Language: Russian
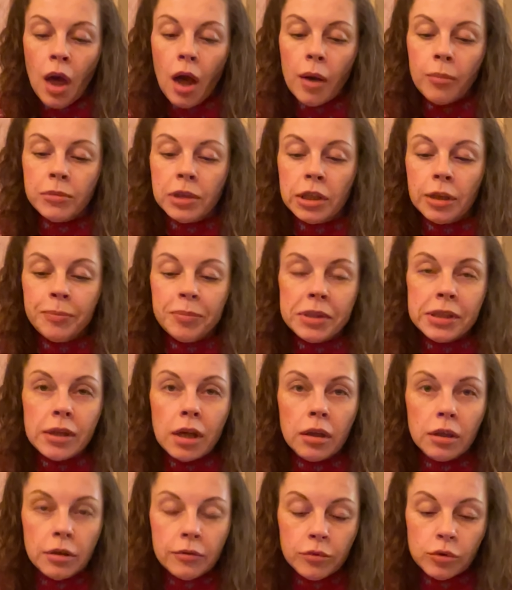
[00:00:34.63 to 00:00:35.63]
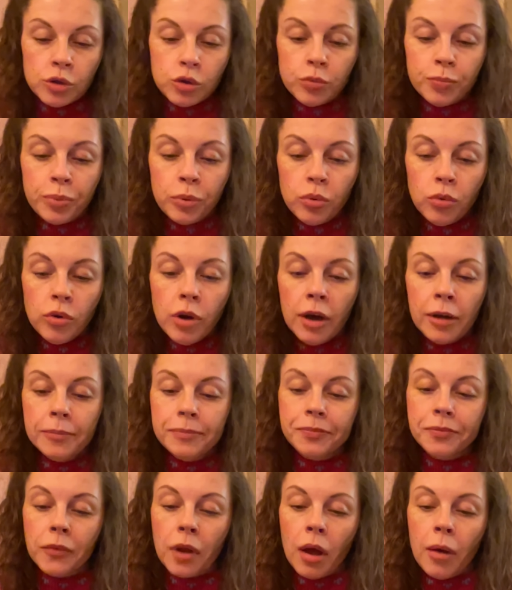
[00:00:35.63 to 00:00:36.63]
Мне написала его супруга,
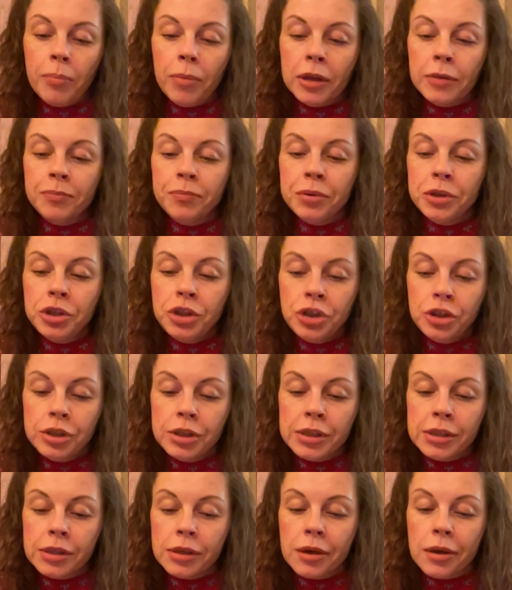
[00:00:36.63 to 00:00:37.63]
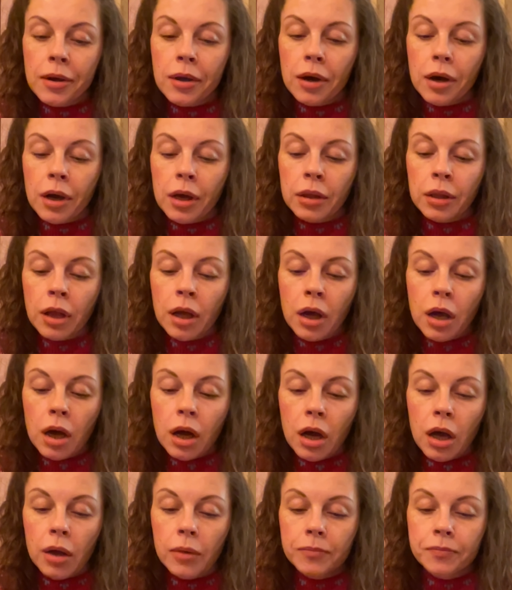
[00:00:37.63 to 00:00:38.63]
а, подписчица,
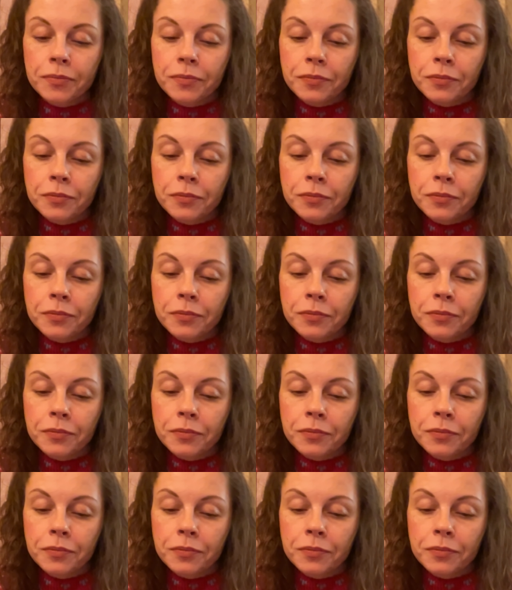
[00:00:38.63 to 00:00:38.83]
она,